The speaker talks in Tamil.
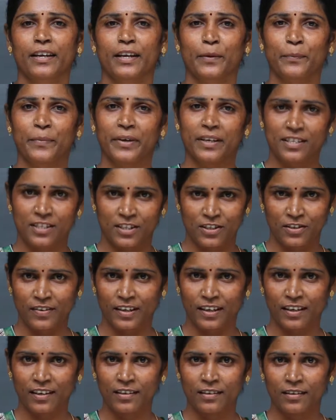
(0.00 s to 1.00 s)
என் பேர்
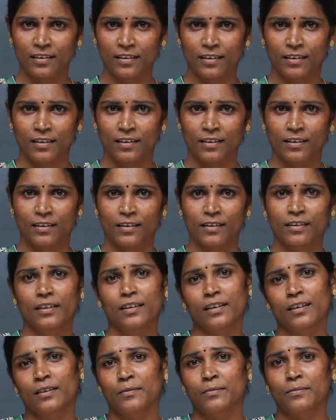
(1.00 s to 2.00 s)
ஸ்டீவனா
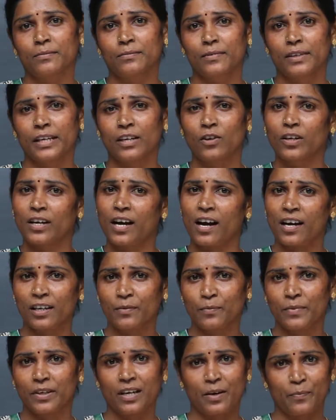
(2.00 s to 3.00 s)
என் என்னோடய கார்
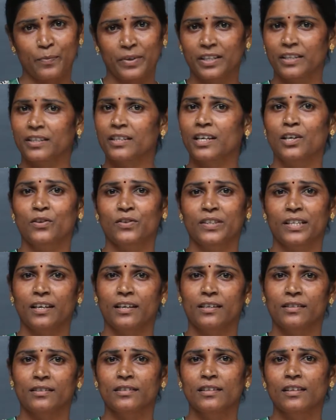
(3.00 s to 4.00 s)
நம்பர் ஐம்பத்தெட்டு அறுபத்தி
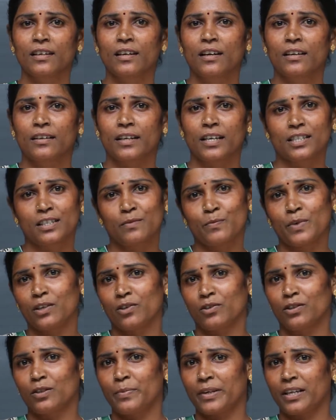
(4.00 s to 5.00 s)
ஆறு நான்
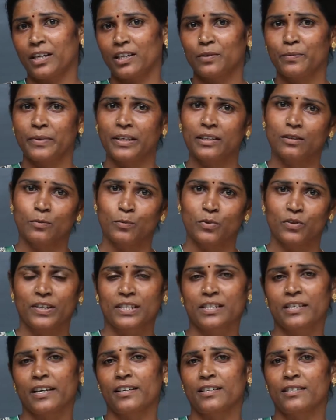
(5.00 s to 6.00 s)
சினிமாவுக்கு வந்து பதினெட்டு பத்தொம்பது
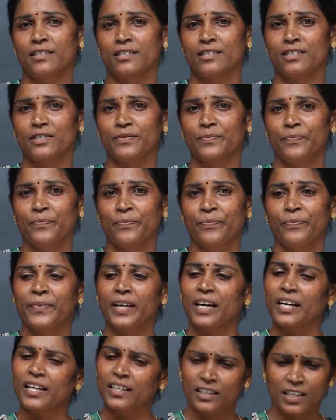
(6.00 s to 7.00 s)
வருஷம் ஆயிடுச்சு
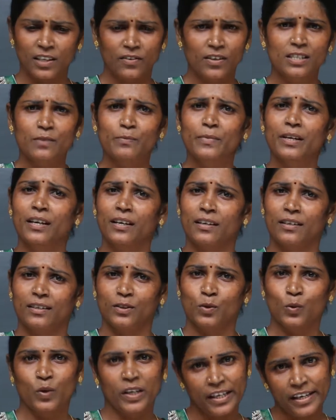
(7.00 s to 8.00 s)
ஆனால் இத்தனை வருஷம்
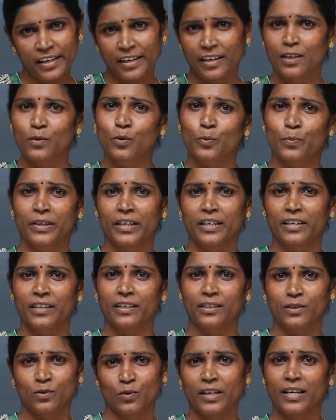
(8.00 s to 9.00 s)
நான் துணை நடிகையாக தான் ஒர்க் பண்ணிகிட்டு
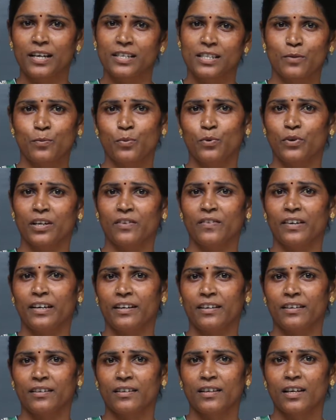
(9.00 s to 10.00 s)
இருக்கேன் ஜூனியர்ஸாக போகிறேன்
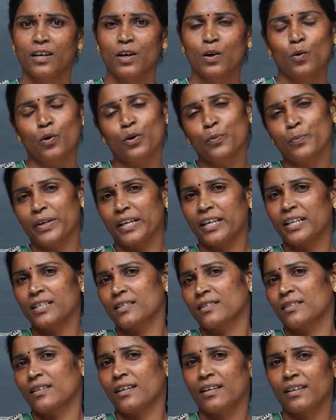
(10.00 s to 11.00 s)
வரேன் ஒன்றும்
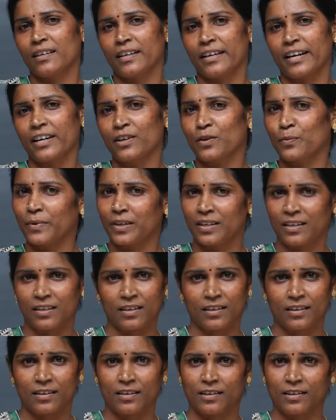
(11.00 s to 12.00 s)
பெருசாக கேரக்டர் பண்ணுற